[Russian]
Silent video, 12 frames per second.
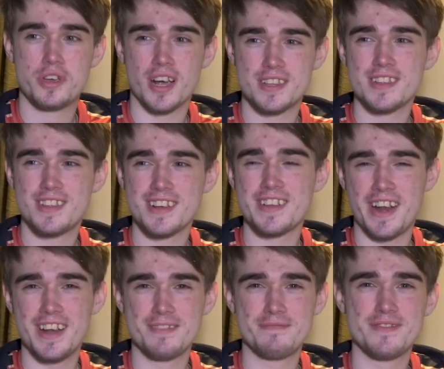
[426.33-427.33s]
как-то так
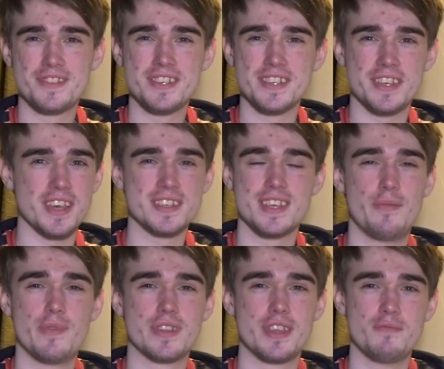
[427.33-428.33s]
реально получилось, я сам
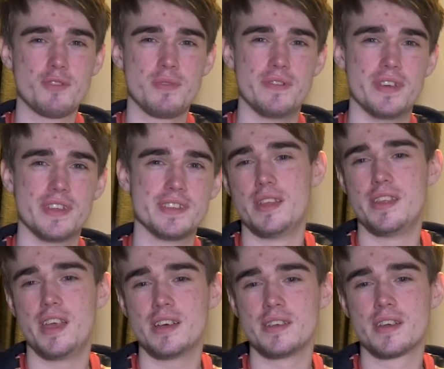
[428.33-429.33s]
в это не мог поверить.
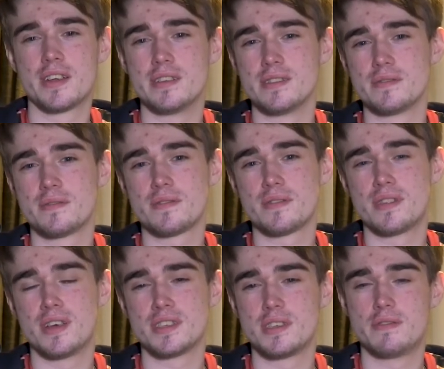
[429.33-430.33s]
Я играл
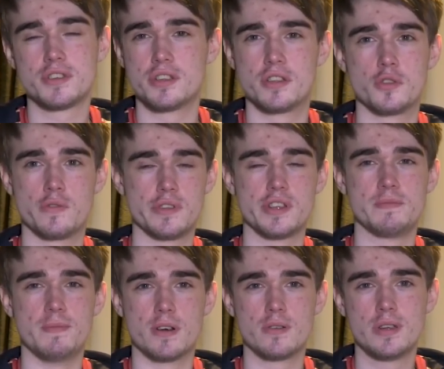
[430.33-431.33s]
на совершенно новой для
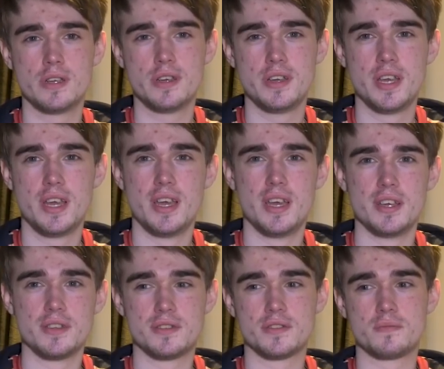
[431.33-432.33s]
себя роли,
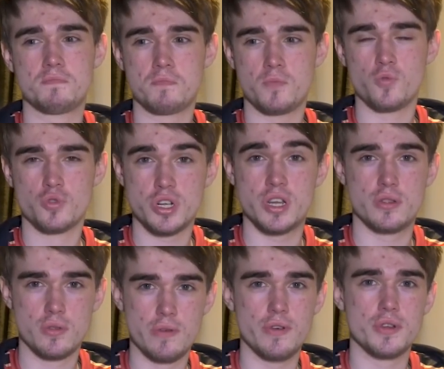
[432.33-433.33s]
с уже
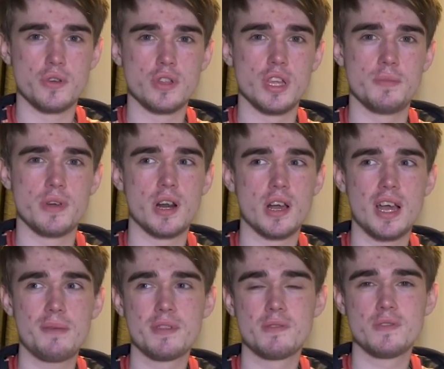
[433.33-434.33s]
довольно крутыми
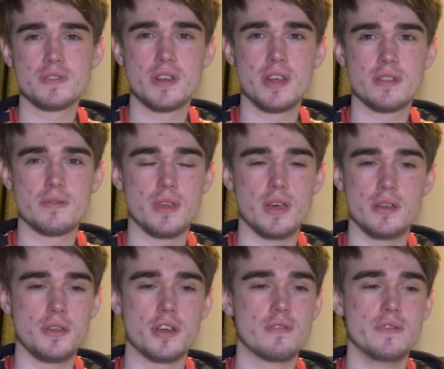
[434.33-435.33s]
игроками, на мой взгляд. Я
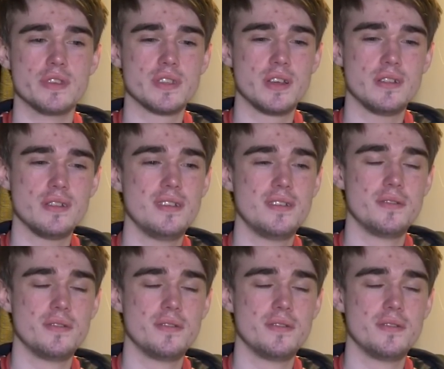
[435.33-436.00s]
никого не знал.